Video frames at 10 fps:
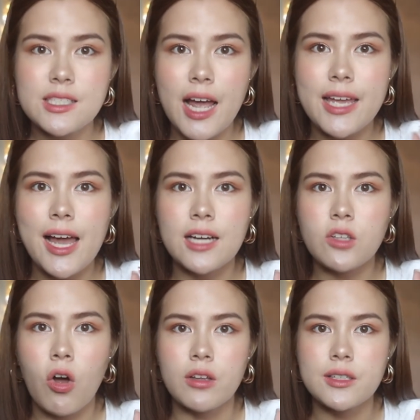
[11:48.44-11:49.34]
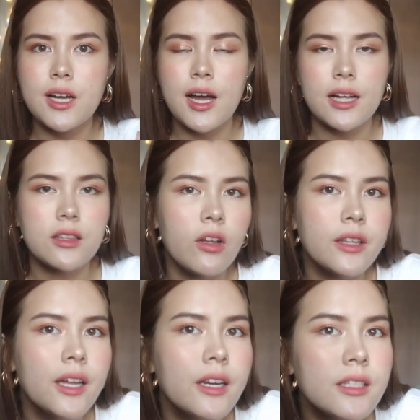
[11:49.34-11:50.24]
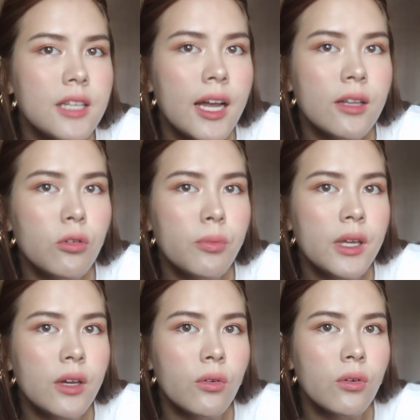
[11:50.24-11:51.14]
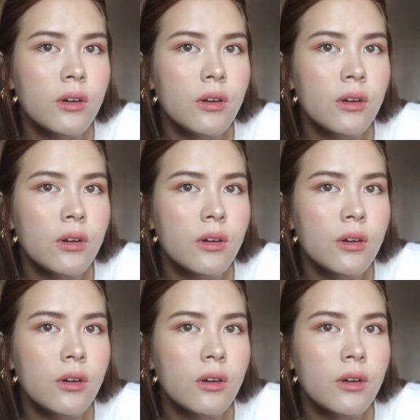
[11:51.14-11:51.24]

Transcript: ใช้อย่างต่อเนื่องอ่ะตอนนี้ลิลลี่จะให้ดูผิว